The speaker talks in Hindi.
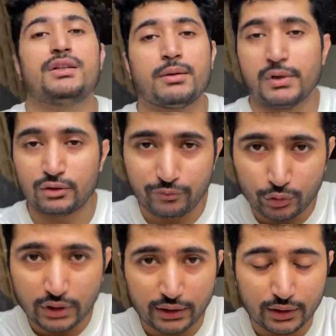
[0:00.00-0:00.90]
यार मैं तो
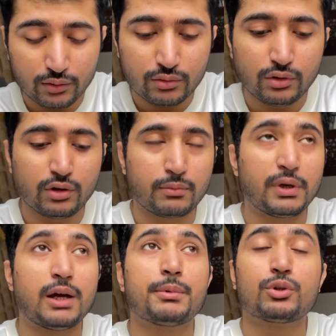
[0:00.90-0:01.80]
फुल थक गया हूँ और
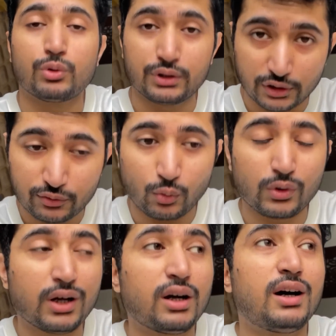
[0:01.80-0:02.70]
मैं अभी थोड़ी देर सोऊंगा